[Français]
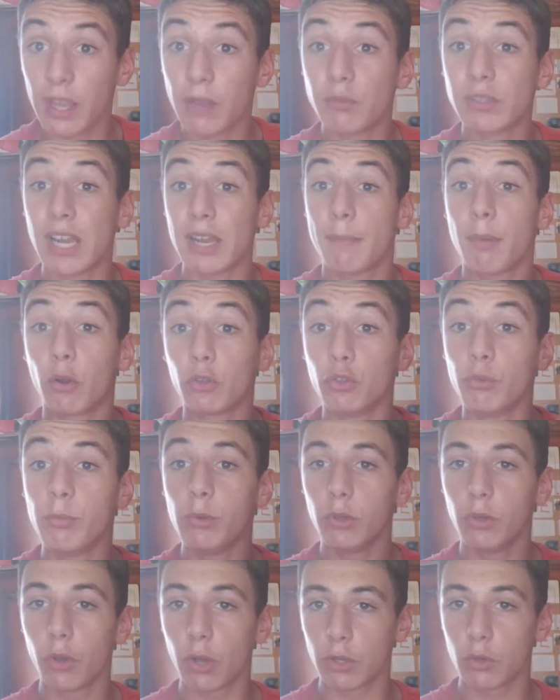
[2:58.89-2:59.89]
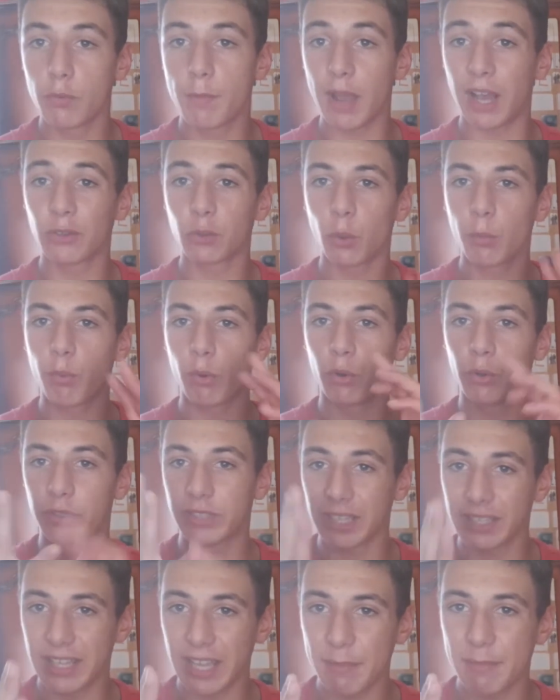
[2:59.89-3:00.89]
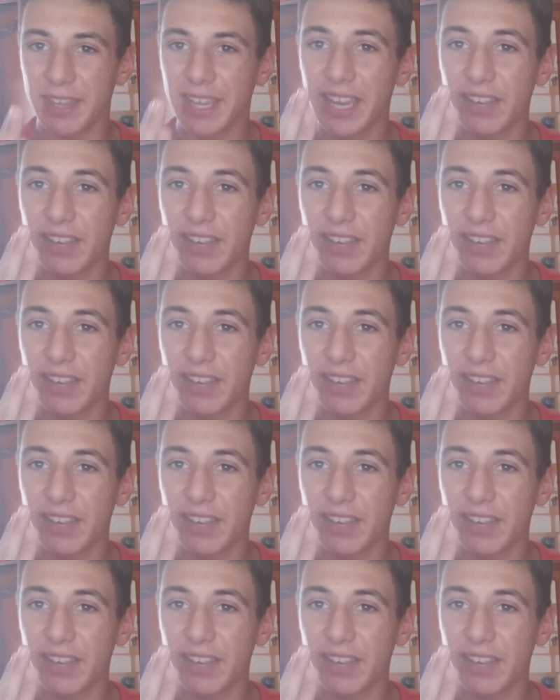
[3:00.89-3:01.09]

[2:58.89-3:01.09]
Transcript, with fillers: et vous allez prendre une minute de récupération. pour le cinquième